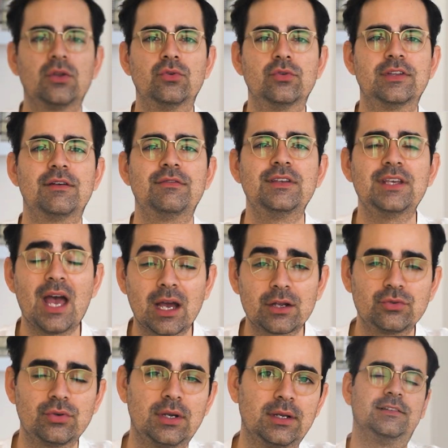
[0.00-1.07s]
de sa vie
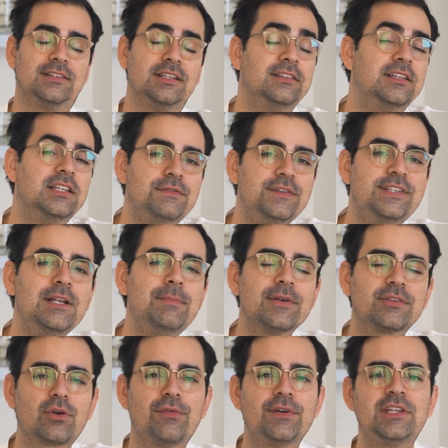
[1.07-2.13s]
actuelle. C'est difficile
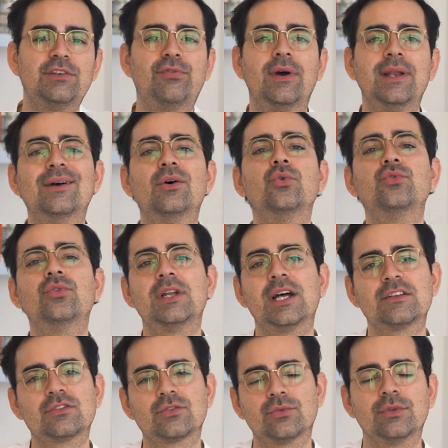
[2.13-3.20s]
parce qu'en fait, il faut aller au-delà
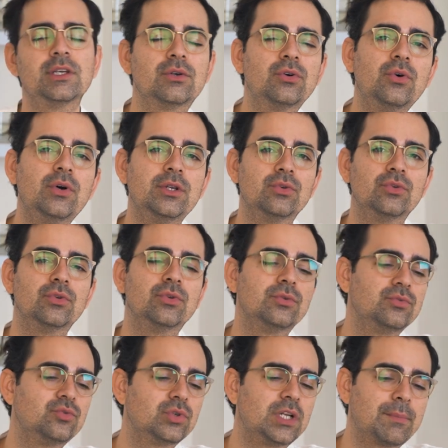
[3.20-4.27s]
de son ego et
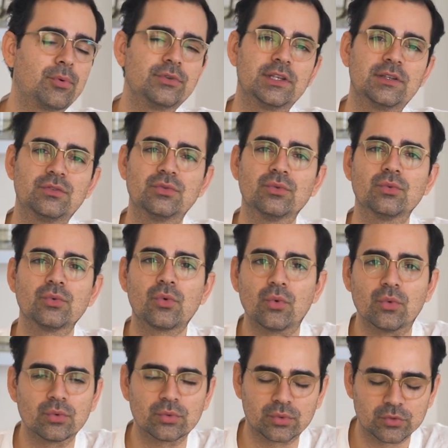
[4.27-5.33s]
de toutes les protections
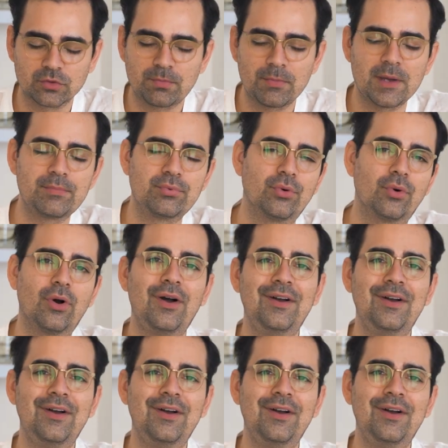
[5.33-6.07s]
qu'on se met pour